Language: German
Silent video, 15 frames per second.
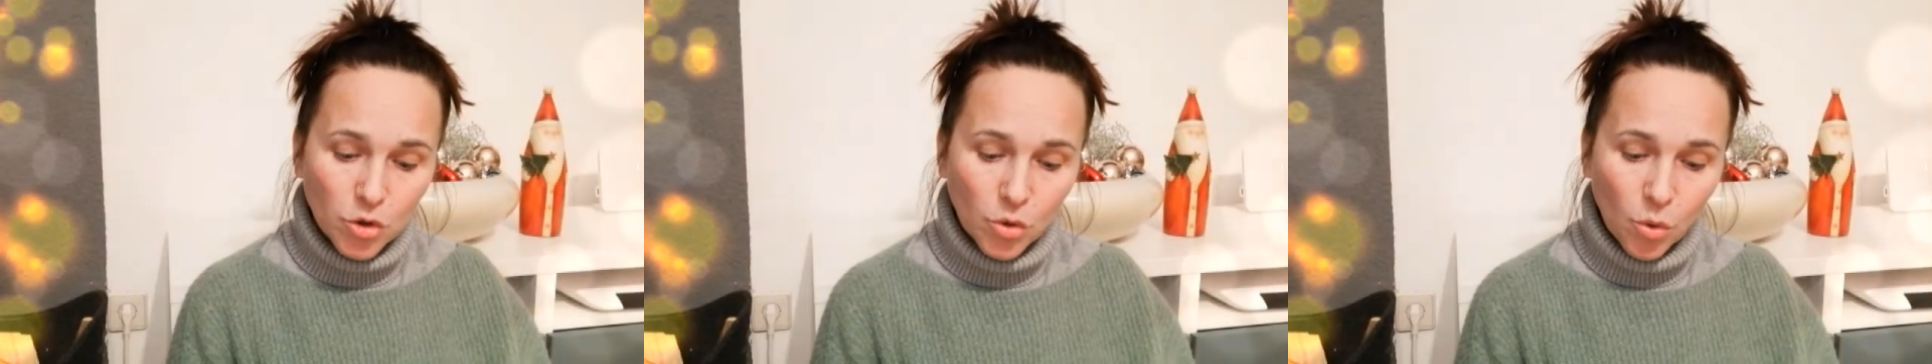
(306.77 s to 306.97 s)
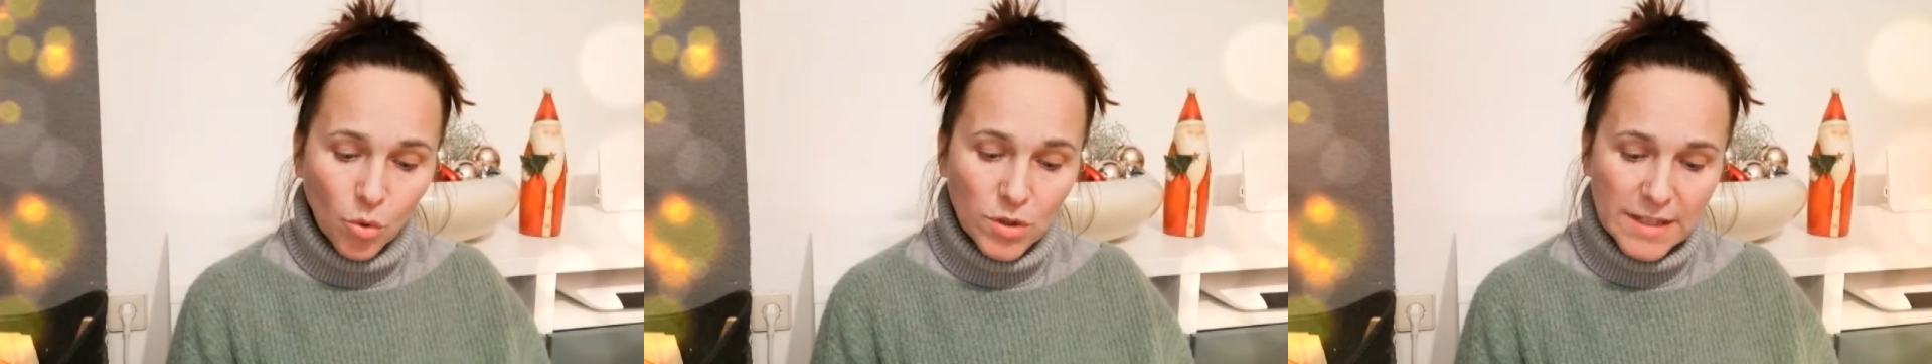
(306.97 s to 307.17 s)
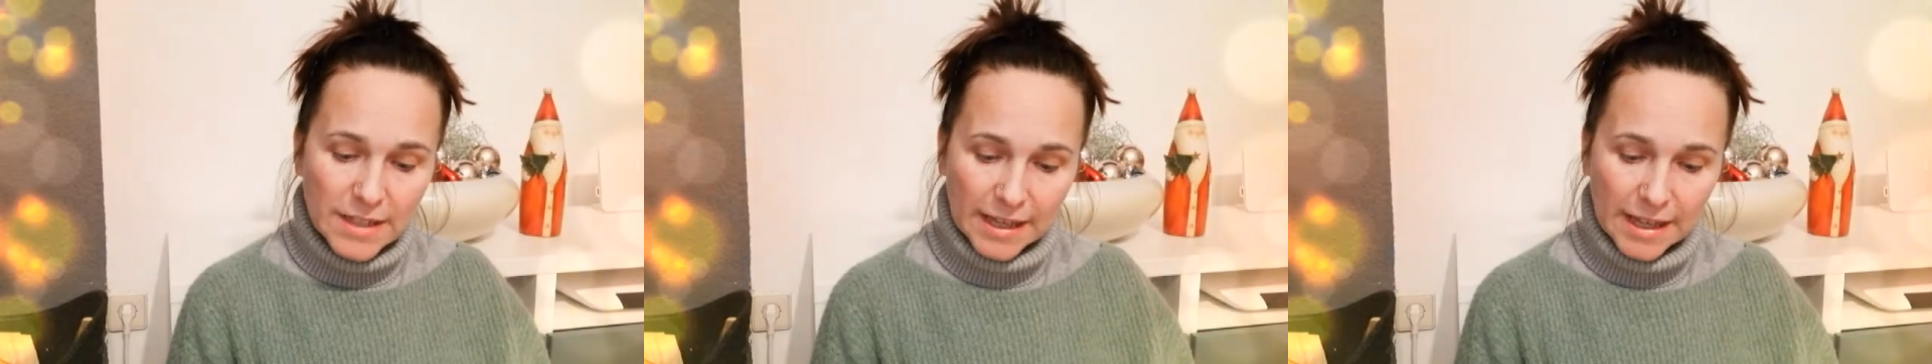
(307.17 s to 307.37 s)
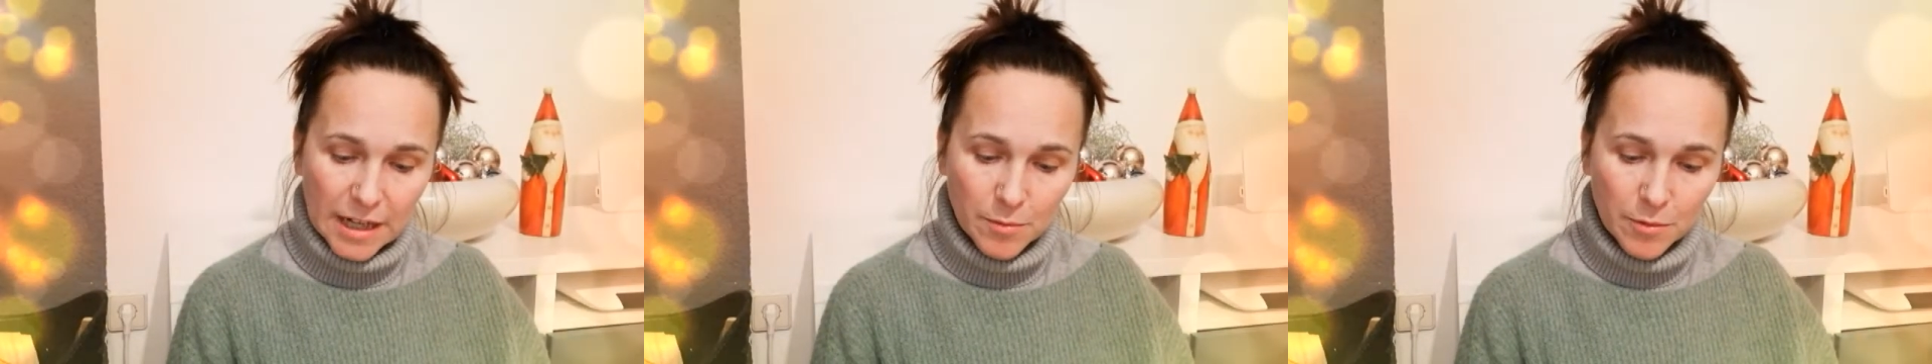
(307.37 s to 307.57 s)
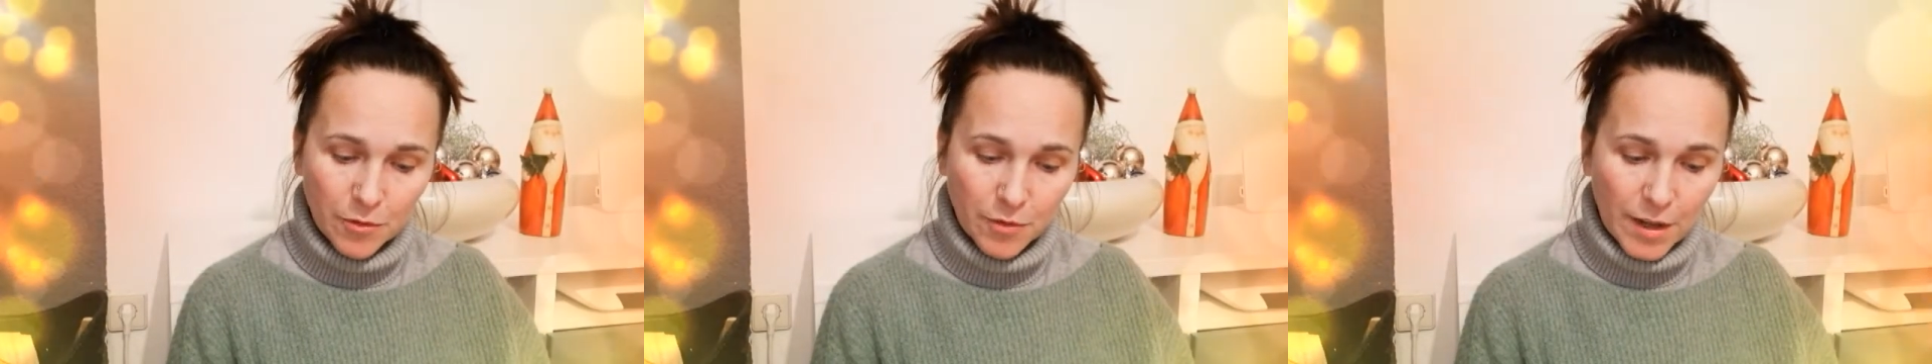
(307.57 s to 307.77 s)
große
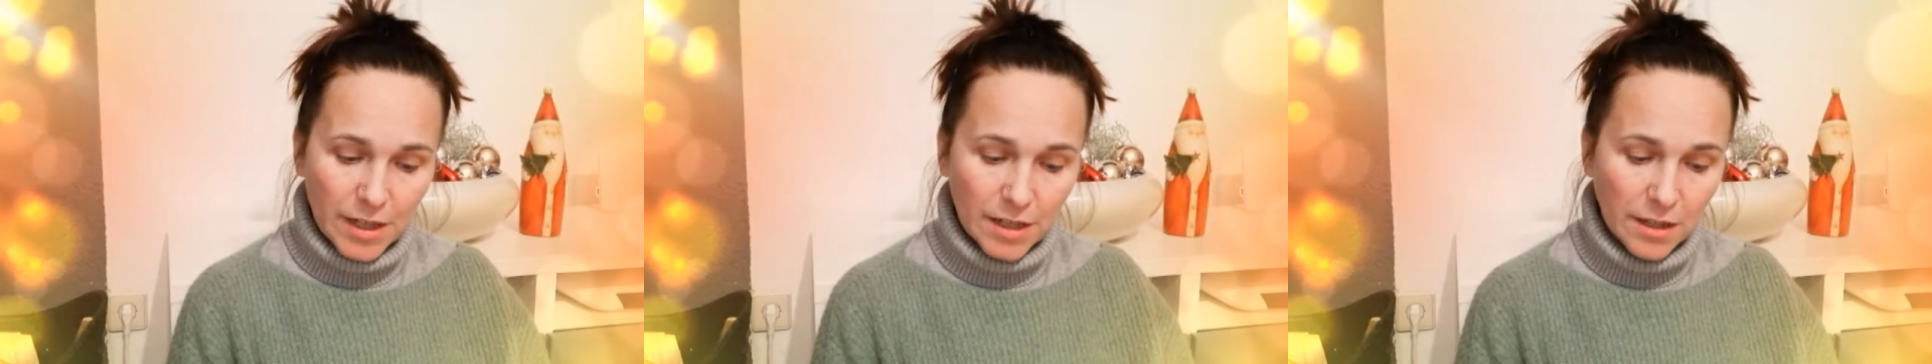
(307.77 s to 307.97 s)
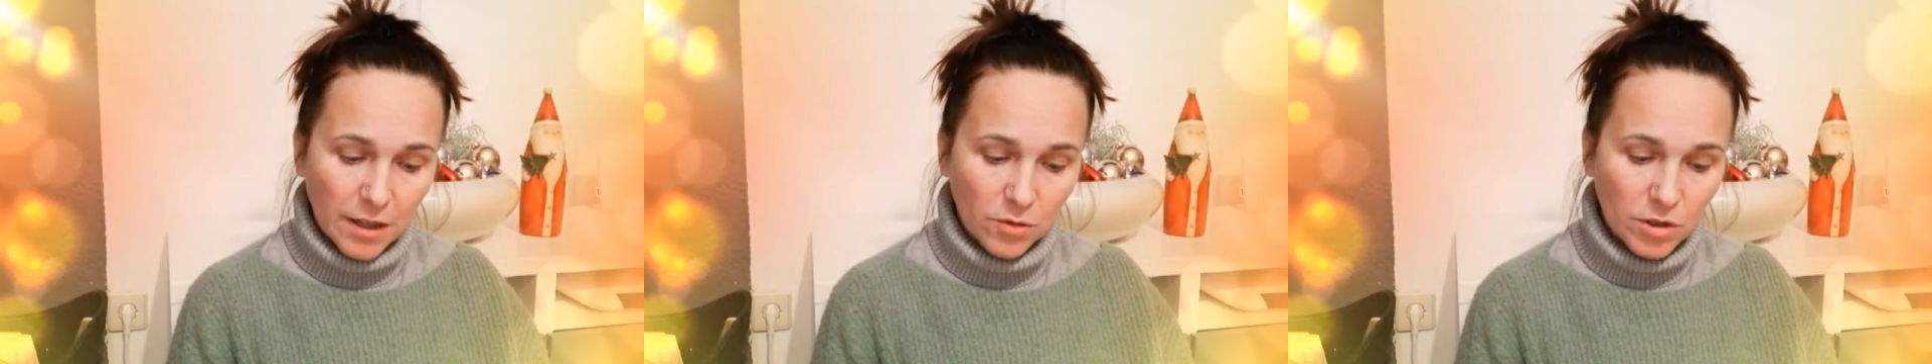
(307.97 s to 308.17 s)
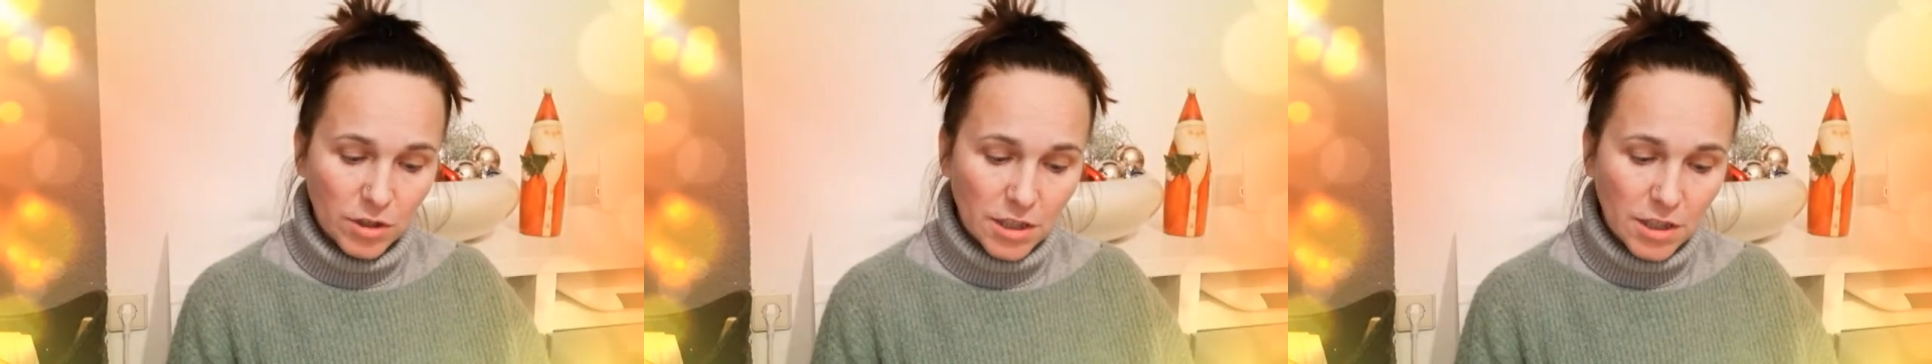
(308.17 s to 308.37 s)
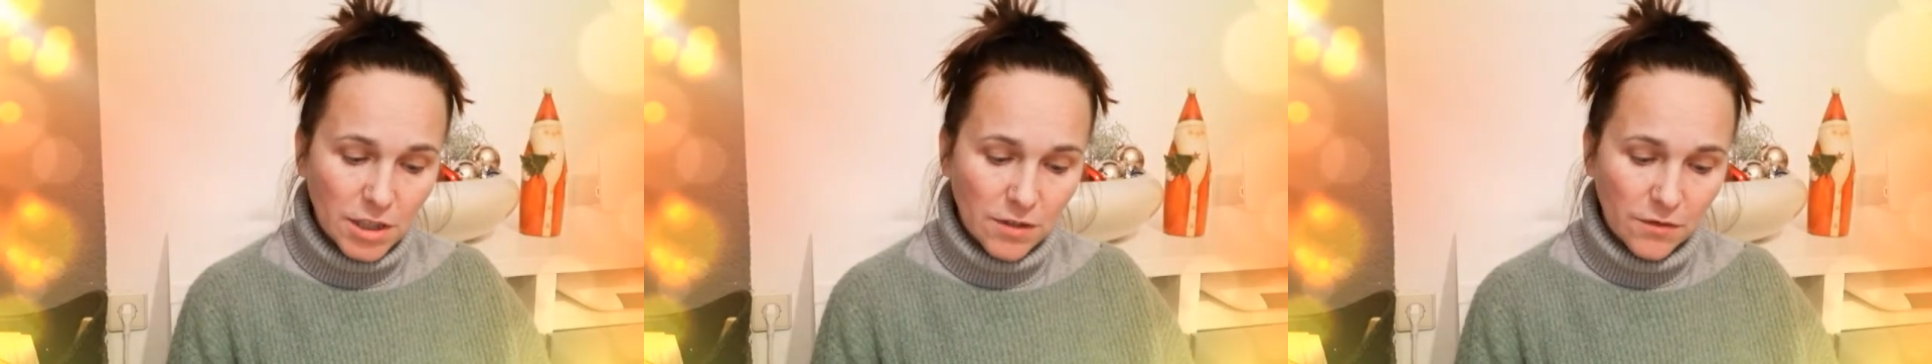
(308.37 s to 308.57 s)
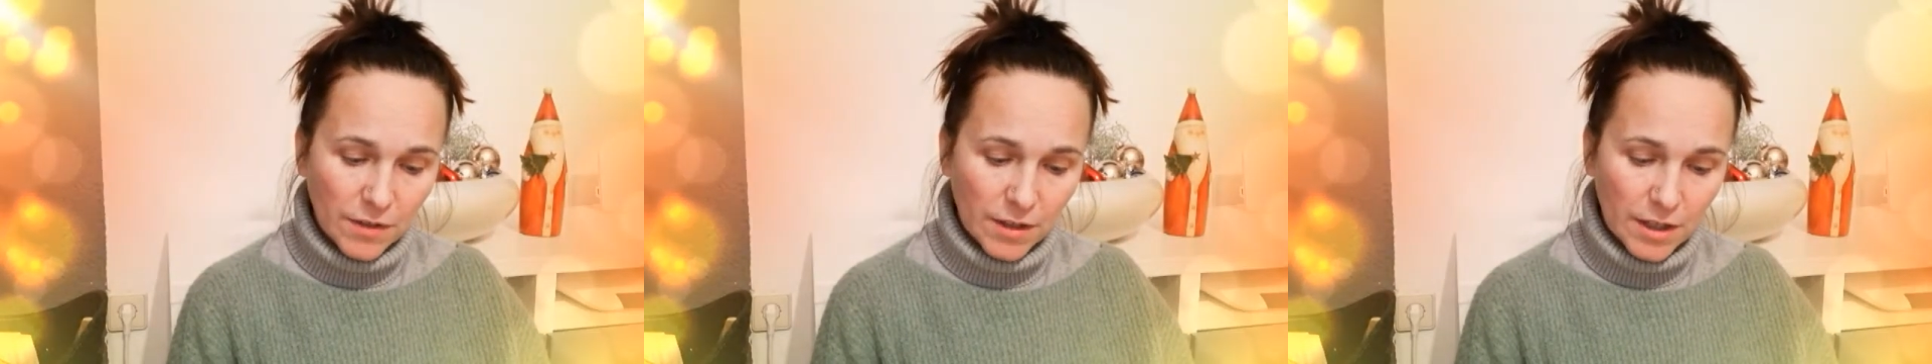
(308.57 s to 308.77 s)
gelbe Felder und
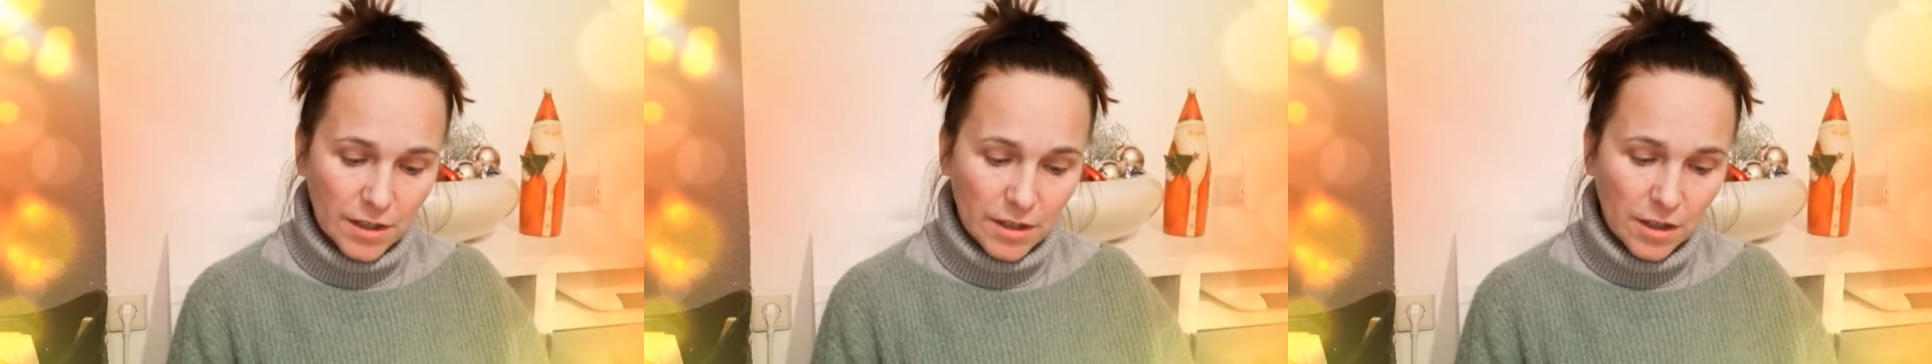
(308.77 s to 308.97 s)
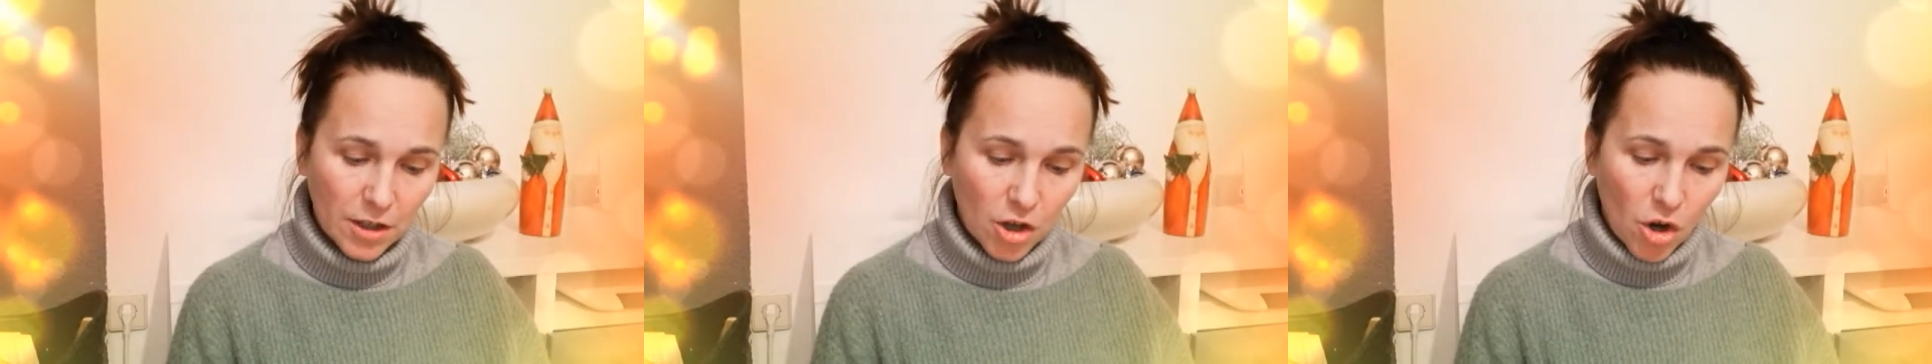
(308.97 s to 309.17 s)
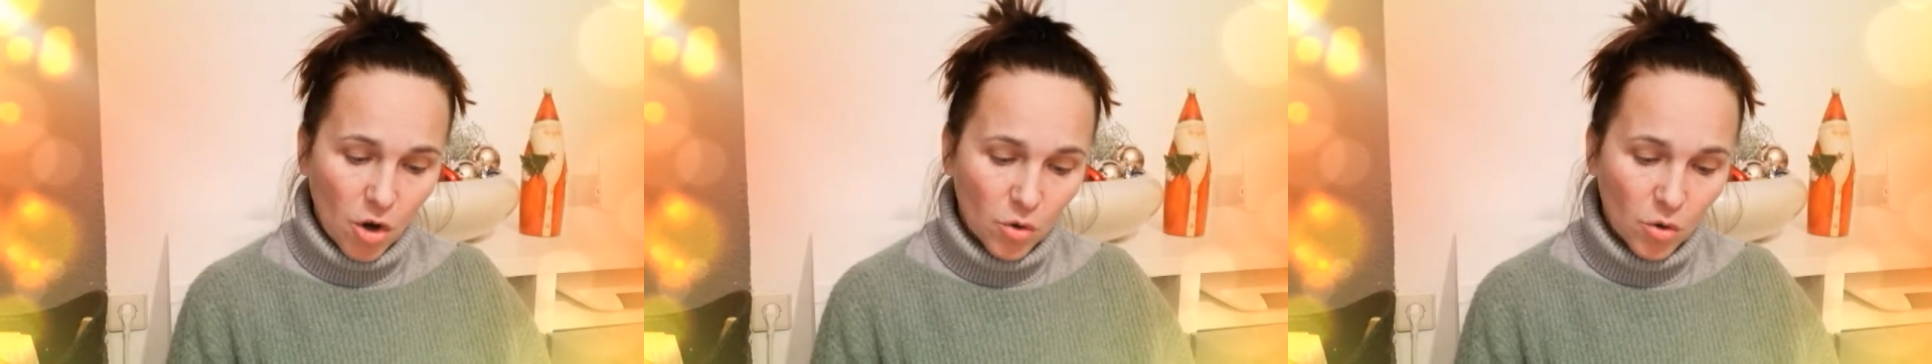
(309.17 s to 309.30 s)
dichte Wälder